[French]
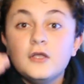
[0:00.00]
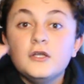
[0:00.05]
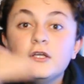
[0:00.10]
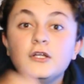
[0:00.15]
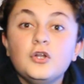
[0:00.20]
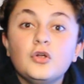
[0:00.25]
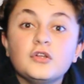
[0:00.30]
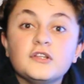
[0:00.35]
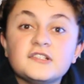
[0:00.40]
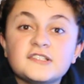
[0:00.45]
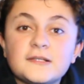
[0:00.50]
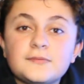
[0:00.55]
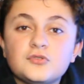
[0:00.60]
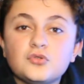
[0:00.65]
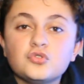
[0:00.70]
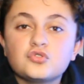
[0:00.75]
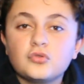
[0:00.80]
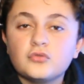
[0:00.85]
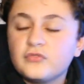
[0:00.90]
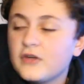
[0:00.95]
et là en
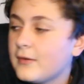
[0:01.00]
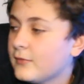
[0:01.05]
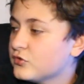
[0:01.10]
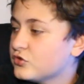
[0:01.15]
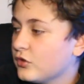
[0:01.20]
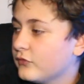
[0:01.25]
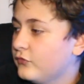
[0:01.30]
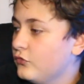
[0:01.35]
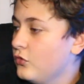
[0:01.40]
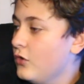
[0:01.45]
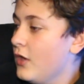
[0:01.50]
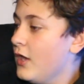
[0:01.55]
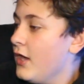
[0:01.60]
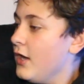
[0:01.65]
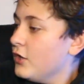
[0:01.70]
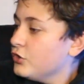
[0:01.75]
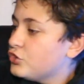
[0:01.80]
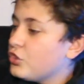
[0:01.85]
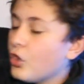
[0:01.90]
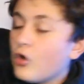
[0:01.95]
description, je compte vraiment sur vous,
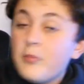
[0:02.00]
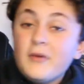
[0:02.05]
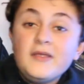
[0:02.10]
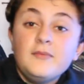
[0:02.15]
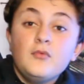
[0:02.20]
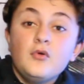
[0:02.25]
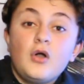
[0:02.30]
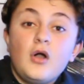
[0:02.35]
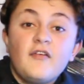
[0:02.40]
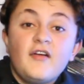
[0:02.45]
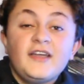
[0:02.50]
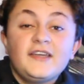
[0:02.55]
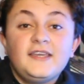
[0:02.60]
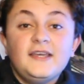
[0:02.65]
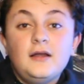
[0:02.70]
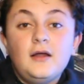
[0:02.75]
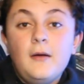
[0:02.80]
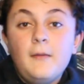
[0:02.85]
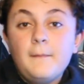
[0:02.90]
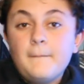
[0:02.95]
je suis en compagnie de mon grand frère qui est
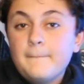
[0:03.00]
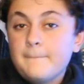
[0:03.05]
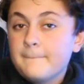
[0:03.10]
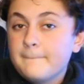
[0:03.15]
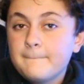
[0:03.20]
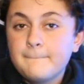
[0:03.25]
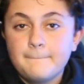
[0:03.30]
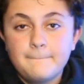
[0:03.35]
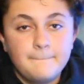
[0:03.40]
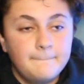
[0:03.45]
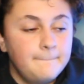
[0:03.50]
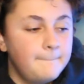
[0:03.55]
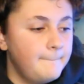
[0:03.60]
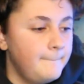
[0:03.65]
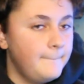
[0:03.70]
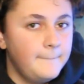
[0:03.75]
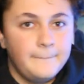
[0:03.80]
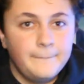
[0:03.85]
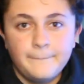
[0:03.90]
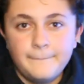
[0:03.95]
là. Ouais, je l'équipe, ça
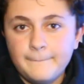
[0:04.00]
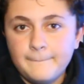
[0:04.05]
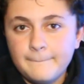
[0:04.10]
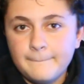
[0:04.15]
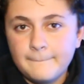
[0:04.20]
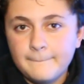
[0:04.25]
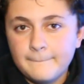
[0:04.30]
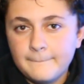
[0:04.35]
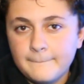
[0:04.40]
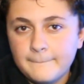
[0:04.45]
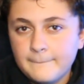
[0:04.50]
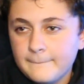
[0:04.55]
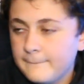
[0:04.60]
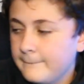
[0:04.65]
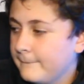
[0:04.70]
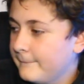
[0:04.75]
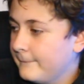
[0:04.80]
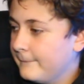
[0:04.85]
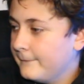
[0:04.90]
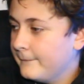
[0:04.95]
va, je sais pas si vous me voyez,
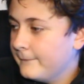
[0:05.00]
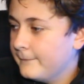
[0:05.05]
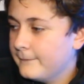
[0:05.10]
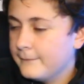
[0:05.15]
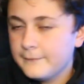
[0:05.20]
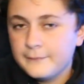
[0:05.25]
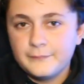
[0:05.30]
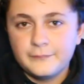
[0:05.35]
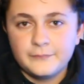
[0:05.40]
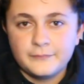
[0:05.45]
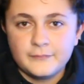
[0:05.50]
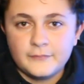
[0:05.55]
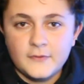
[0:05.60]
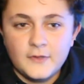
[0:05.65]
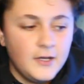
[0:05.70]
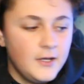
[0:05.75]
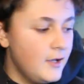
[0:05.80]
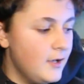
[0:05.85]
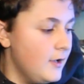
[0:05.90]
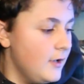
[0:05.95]
mais tranquille, c'est pas grave.
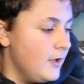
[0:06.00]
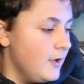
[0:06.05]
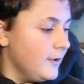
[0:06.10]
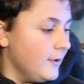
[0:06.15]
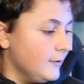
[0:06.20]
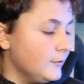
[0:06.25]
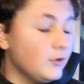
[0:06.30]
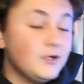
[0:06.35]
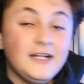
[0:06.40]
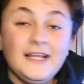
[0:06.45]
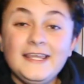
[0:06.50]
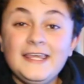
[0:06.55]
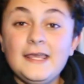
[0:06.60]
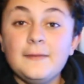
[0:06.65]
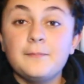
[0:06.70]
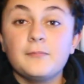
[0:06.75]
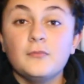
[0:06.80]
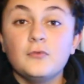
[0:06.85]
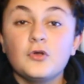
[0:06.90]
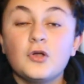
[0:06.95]
Donc
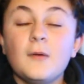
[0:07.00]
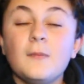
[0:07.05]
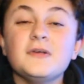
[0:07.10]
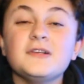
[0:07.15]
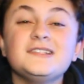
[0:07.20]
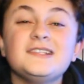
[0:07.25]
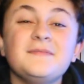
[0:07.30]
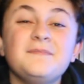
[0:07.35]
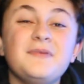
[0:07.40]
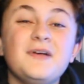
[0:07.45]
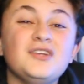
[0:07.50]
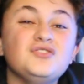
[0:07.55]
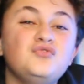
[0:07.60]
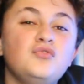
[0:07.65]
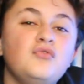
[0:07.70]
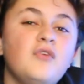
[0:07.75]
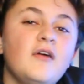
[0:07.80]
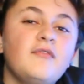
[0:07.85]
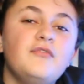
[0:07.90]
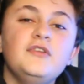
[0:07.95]
l'équipe, commencez pas, je
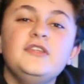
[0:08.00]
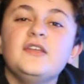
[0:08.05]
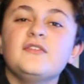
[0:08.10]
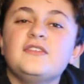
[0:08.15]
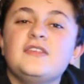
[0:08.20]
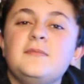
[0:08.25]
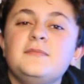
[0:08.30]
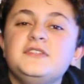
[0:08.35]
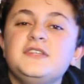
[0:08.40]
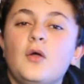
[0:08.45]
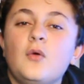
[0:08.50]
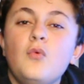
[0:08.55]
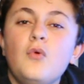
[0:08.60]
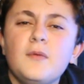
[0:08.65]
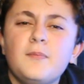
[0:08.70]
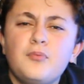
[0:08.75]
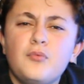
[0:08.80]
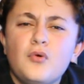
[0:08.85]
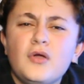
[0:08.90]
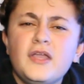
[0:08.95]
vous vois venir, vous allez me dire, ouais,
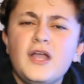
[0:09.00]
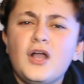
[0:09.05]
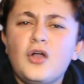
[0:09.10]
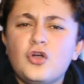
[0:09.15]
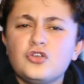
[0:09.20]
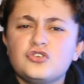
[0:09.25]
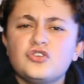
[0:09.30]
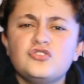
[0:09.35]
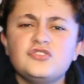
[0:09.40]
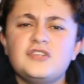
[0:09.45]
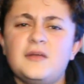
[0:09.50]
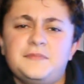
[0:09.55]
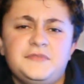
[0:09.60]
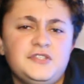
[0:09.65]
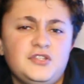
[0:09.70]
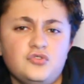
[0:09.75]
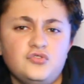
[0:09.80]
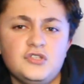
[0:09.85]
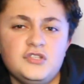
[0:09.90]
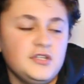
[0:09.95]
pourquoi il y a un grand sandwich et un petit
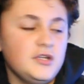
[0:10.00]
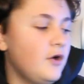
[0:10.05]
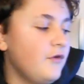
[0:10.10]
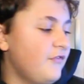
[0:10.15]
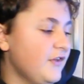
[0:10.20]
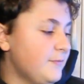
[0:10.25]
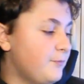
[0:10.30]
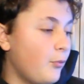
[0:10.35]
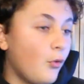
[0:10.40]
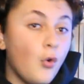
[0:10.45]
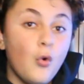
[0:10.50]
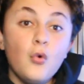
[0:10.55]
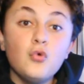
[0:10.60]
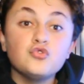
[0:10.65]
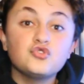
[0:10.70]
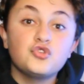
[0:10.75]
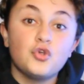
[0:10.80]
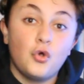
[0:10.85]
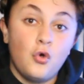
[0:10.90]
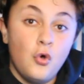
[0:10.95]
sandwich En fait, pour
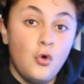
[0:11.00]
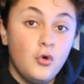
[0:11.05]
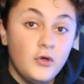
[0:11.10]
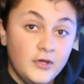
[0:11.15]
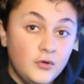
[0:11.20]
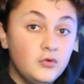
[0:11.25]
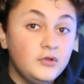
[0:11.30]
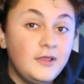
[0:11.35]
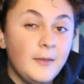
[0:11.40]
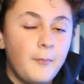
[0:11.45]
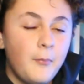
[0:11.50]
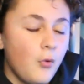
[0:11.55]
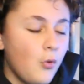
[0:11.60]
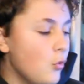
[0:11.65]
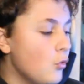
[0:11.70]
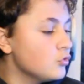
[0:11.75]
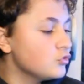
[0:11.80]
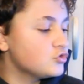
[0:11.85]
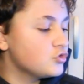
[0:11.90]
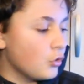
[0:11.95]
11 euros, écoutez, pour
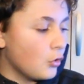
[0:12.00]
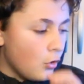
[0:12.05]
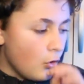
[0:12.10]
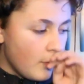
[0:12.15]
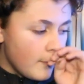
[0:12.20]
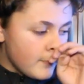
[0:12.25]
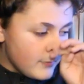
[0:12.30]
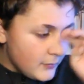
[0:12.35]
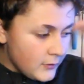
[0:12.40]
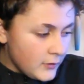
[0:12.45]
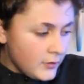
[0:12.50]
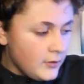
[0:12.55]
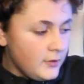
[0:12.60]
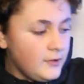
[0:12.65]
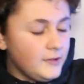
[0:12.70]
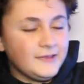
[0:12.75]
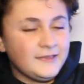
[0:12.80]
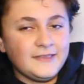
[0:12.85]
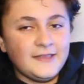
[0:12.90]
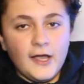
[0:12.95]
11 euros,
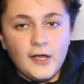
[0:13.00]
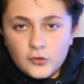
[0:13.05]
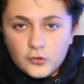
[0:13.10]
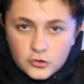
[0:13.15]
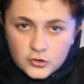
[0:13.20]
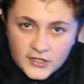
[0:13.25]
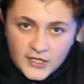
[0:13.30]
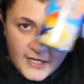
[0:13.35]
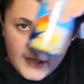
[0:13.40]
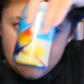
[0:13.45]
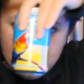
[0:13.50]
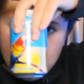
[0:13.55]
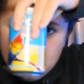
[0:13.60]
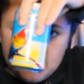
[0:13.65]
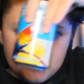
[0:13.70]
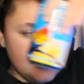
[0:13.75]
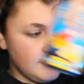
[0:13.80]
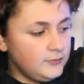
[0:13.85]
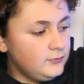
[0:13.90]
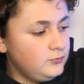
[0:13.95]
t'as une
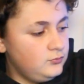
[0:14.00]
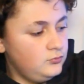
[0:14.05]
canette,